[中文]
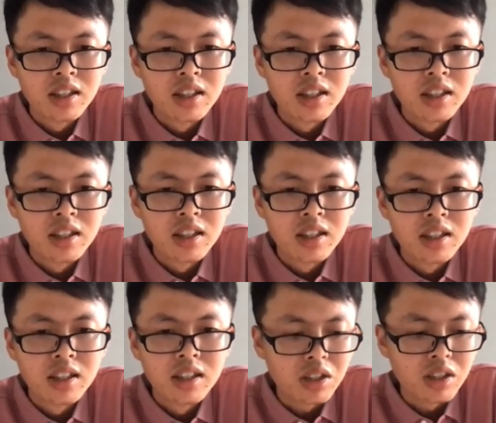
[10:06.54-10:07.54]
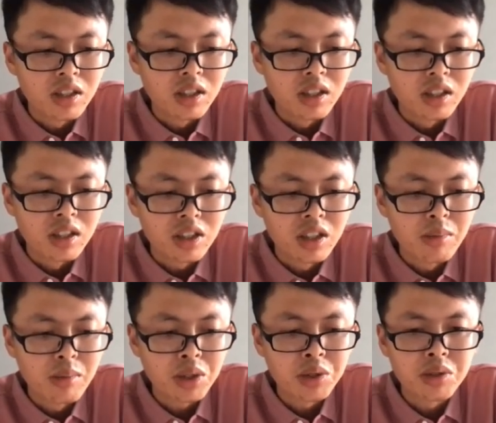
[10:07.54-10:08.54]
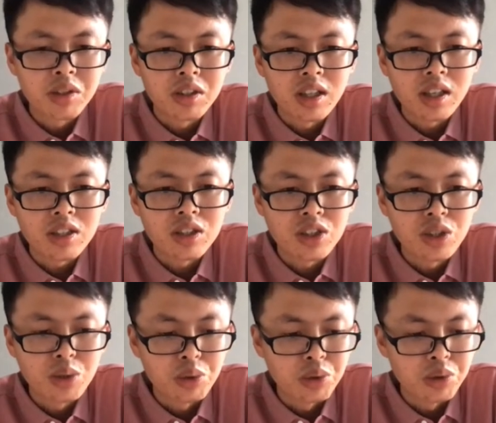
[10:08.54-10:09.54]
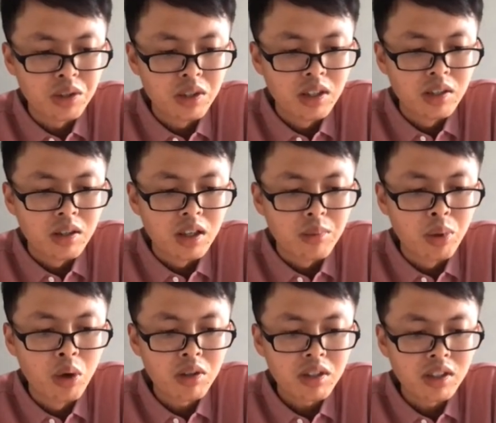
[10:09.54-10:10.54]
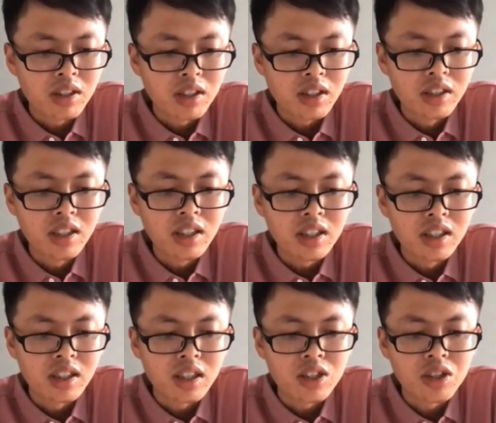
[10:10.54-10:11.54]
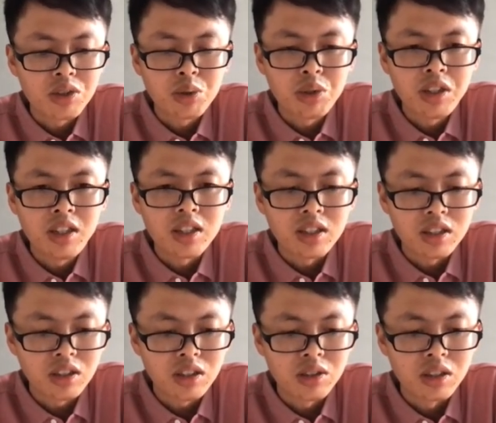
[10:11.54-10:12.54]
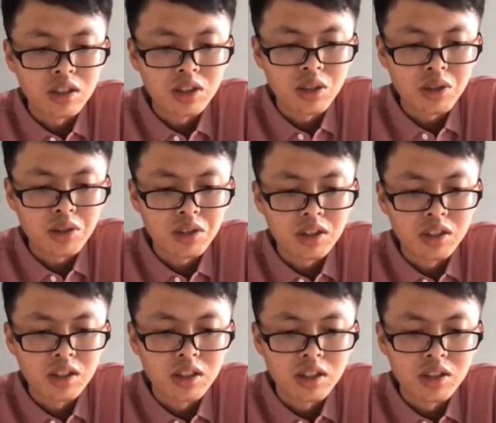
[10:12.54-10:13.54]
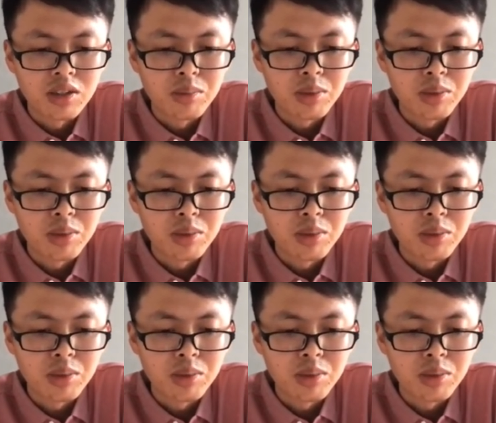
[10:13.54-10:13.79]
那最后的是啊、呃、T D M Q， 它是基于啊 Pulsar 的一个内核的一个消息堆叠是交易引擎